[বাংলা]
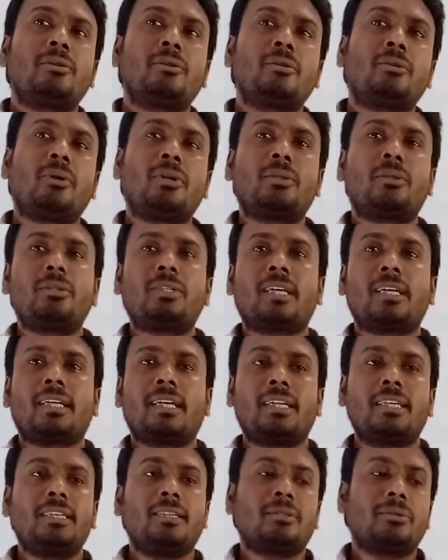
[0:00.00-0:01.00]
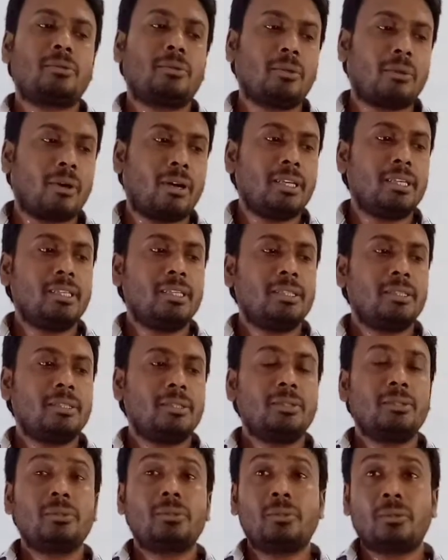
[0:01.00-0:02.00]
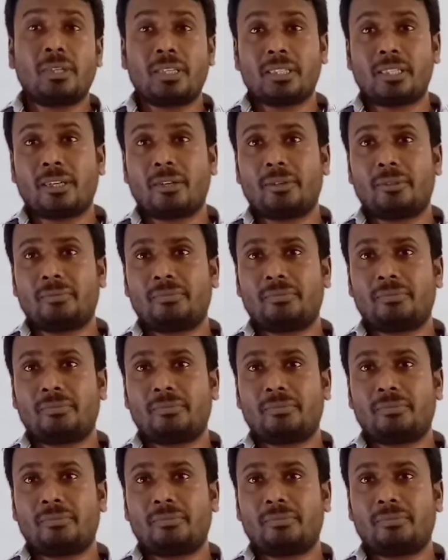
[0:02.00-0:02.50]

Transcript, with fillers: কত টাকায় ক্রয় করেছিল